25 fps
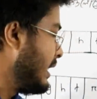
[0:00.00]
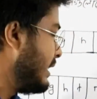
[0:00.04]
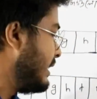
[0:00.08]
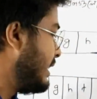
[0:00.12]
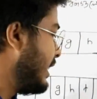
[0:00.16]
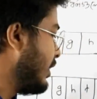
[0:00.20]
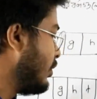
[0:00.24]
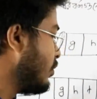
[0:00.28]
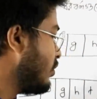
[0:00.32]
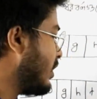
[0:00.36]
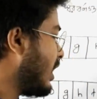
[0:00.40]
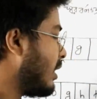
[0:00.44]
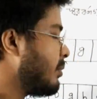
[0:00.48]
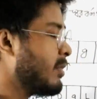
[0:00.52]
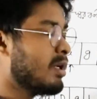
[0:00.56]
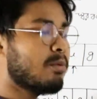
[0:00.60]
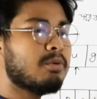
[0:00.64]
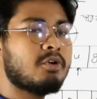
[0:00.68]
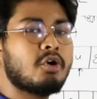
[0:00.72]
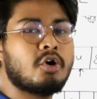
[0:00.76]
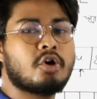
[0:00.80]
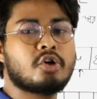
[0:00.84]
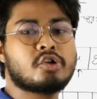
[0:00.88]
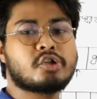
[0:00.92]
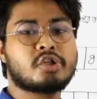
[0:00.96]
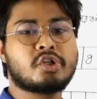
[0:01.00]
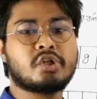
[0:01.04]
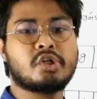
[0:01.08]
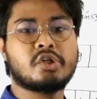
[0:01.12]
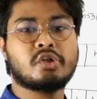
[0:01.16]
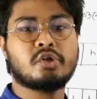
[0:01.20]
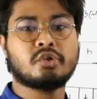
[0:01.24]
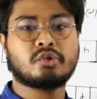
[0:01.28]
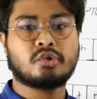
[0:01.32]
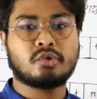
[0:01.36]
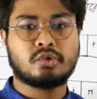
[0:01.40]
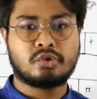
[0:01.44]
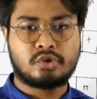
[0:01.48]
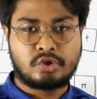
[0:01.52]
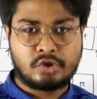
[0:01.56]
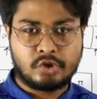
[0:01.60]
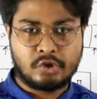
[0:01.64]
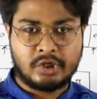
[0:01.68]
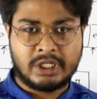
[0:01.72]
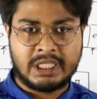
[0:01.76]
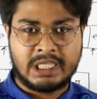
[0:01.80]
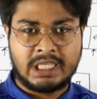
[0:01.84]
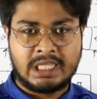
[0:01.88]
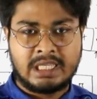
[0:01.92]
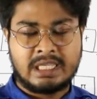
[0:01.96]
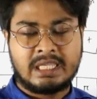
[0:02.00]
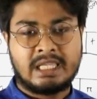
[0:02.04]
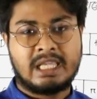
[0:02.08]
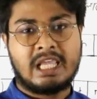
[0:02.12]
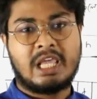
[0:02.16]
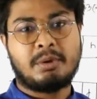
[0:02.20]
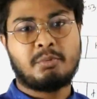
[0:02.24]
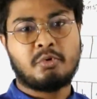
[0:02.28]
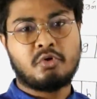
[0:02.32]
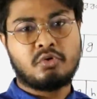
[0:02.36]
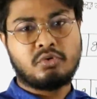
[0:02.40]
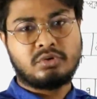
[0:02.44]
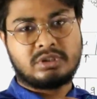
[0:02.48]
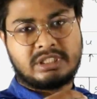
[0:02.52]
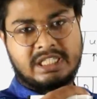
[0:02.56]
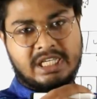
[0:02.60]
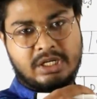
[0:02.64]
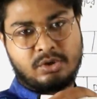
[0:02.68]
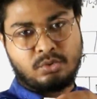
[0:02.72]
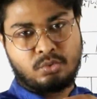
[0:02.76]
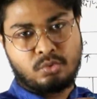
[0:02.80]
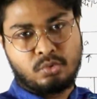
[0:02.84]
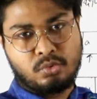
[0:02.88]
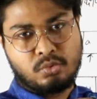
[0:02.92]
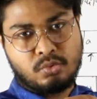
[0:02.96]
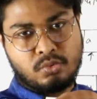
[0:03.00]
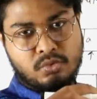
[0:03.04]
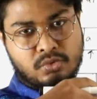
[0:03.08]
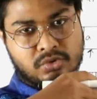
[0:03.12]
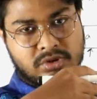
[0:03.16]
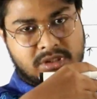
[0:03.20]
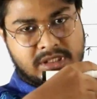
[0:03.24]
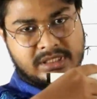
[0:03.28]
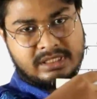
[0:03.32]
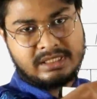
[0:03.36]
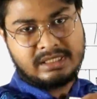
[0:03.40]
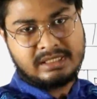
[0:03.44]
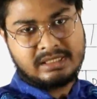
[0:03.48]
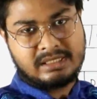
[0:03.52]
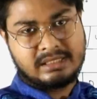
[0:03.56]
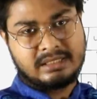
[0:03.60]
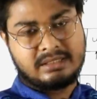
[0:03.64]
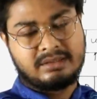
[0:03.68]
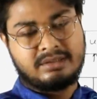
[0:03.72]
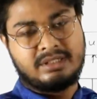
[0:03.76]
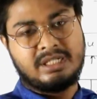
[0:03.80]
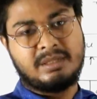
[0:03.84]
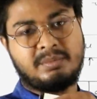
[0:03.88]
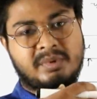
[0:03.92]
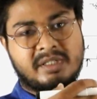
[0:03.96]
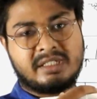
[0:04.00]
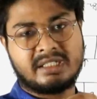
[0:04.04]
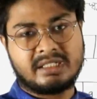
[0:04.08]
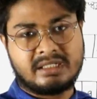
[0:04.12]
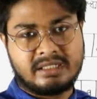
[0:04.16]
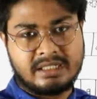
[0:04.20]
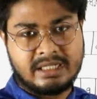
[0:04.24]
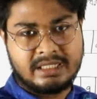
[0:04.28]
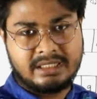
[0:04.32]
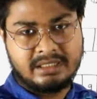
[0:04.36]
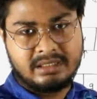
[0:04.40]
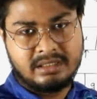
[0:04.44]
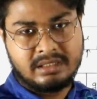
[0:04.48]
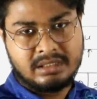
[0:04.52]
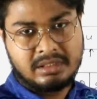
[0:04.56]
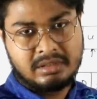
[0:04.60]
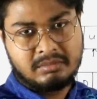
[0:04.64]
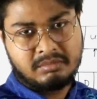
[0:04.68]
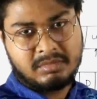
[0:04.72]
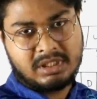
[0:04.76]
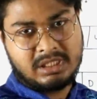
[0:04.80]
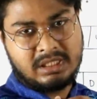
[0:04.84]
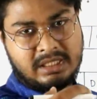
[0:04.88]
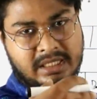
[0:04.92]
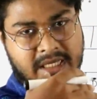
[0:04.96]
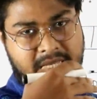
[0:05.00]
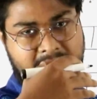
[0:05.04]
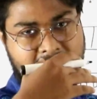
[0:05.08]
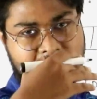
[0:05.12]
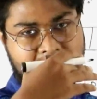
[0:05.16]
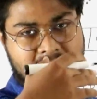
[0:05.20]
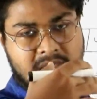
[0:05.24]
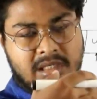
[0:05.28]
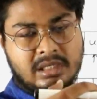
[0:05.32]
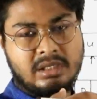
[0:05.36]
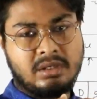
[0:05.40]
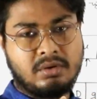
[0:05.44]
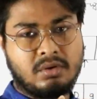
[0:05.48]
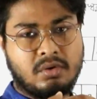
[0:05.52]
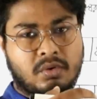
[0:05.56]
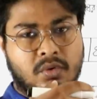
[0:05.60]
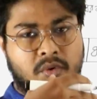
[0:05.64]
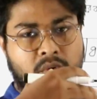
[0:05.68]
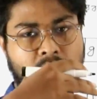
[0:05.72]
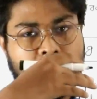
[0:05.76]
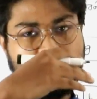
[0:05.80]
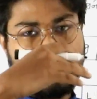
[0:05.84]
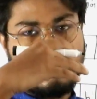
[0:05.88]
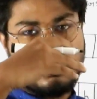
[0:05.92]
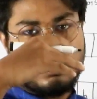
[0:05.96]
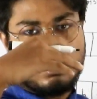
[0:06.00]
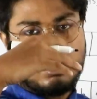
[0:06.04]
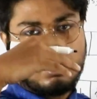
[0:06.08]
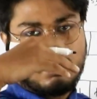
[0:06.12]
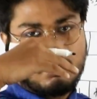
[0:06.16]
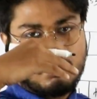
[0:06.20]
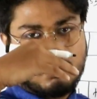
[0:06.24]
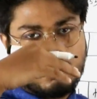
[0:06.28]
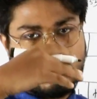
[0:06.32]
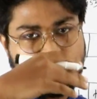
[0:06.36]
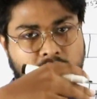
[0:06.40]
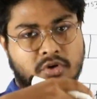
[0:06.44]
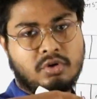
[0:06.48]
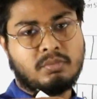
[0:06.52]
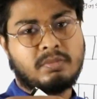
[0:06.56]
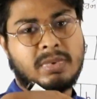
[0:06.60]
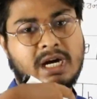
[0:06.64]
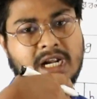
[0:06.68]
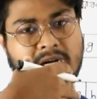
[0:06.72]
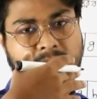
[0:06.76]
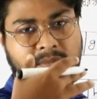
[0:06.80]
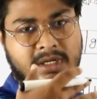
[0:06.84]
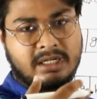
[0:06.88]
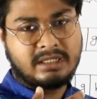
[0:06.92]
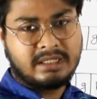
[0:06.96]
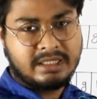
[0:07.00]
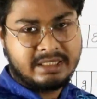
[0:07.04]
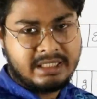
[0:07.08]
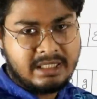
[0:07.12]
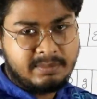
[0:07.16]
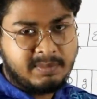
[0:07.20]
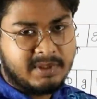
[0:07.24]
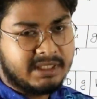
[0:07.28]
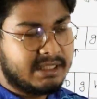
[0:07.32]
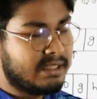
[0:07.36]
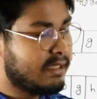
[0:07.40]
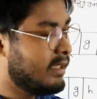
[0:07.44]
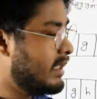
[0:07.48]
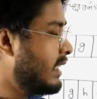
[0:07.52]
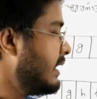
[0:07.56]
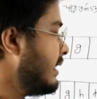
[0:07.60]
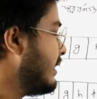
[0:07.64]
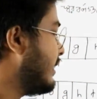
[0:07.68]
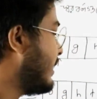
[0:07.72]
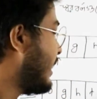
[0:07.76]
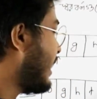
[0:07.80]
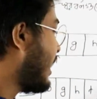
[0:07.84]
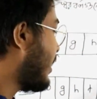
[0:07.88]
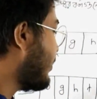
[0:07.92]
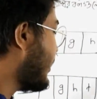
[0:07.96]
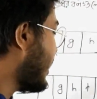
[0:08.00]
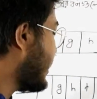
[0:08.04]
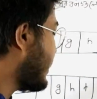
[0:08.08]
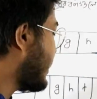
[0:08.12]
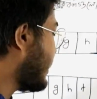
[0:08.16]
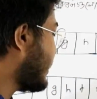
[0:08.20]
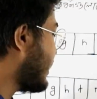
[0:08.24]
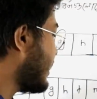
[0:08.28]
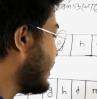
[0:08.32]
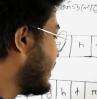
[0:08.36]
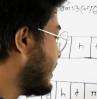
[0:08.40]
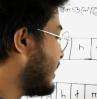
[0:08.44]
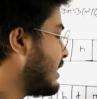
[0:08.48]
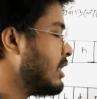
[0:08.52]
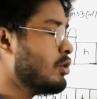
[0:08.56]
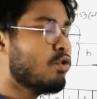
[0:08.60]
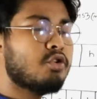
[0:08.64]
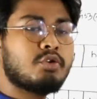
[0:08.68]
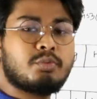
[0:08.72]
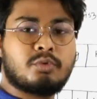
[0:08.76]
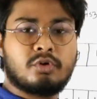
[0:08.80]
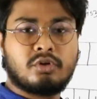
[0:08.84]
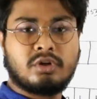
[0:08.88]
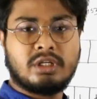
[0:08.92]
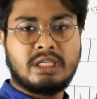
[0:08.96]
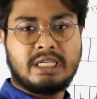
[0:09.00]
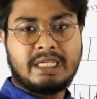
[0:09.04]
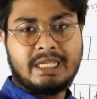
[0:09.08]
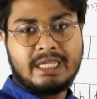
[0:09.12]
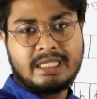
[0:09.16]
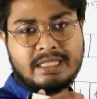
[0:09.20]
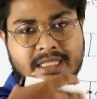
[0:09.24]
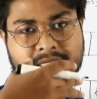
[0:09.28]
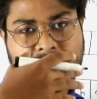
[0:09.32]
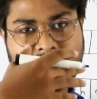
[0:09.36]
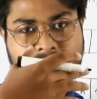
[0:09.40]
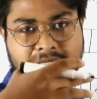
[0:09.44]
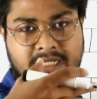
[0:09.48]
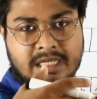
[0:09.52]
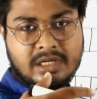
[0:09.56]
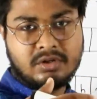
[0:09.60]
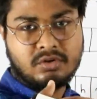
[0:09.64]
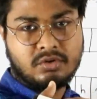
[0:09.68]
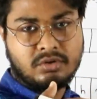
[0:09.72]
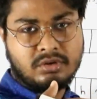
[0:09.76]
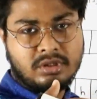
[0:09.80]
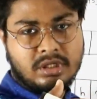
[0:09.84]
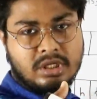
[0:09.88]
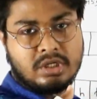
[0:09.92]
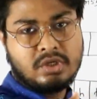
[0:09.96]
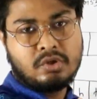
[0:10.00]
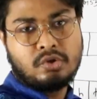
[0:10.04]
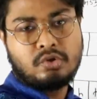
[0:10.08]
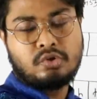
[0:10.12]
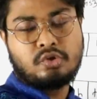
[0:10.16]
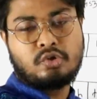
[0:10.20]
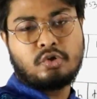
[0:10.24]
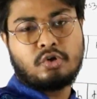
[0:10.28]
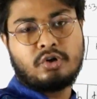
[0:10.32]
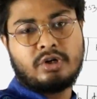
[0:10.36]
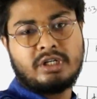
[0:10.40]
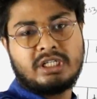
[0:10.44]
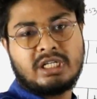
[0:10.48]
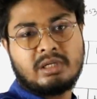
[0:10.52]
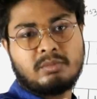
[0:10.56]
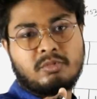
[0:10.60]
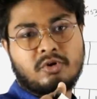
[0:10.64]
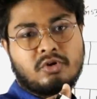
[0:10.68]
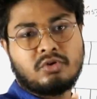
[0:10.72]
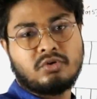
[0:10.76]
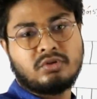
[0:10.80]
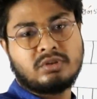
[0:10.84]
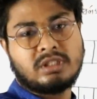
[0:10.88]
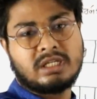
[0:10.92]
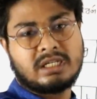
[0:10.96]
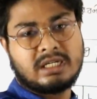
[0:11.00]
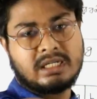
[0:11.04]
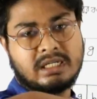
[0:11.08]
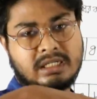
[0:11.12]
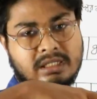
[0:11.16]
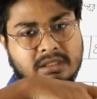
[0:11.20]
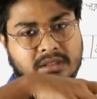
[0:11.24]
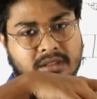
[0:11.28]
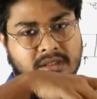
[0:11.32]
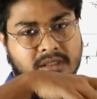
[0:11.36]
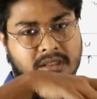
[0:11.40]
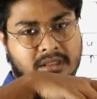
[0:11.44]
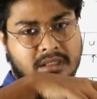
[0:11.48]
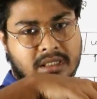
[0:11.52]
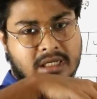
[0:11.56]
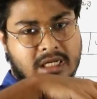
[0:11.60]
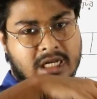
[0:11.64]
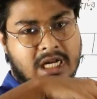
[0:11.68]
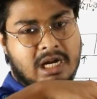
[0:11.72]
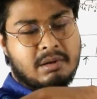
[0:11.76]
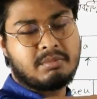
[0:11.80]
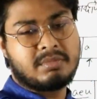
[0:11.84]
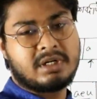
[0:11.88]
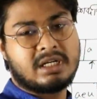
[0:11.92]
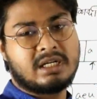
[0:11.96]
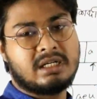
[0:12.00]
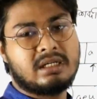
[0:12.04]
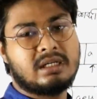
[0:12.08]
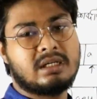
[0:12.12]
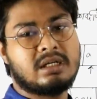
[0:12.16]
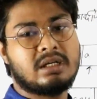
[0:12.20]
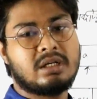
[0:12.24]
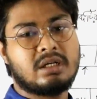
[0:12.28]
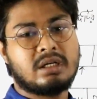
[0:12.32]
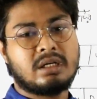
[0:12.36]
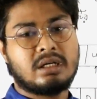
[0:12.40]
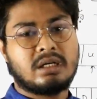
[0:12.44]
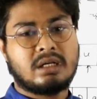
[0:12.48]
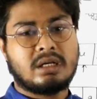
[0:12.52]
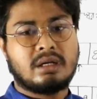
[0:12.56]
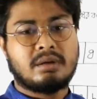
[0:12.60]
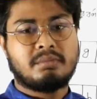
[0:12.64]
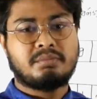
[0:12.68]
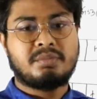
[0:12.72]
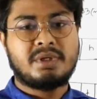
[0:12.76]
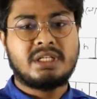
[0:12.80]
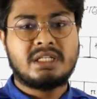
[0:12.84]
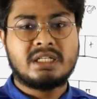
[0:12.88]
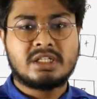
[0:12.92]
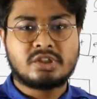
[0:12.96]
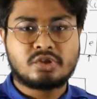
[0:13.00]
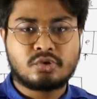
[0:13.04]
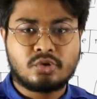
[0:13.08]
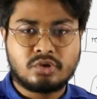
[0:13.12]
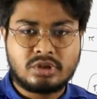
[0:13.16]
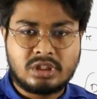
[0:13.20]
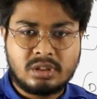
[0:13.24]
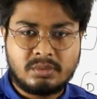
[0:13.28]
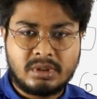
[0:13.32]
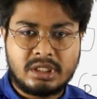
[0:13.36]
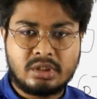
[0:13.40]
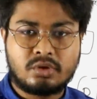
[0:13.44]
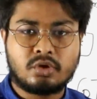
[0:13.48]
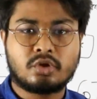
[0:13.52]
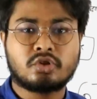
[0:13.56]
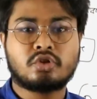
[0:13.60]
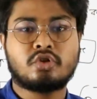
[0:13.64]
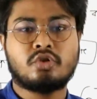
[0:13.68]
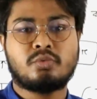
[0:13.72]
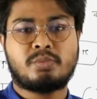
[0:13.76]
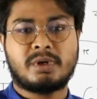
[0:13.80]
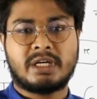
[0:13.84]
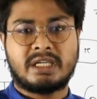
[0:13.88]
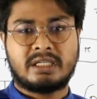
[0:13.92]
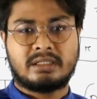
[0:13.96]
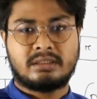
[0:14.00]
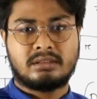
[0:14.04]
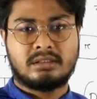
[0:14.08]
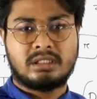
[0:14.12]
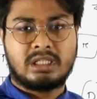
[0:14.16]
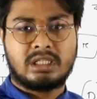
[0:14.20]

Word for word: যেহেতু আমার ঘর সংখ্যাগত ছয় এবং যেহেতু কোনো জিনিস রিপিটেড নাই মানে একই বর্ণ বারবার নাই রিপিটেড নাই তাই আমি এদেরকে নিয়ে কি করব। এদেরকে নিয়ে এখন ছয়টা বর্ণ দ্বারা আমরা বিন্যাস করতে পারি কত উপায়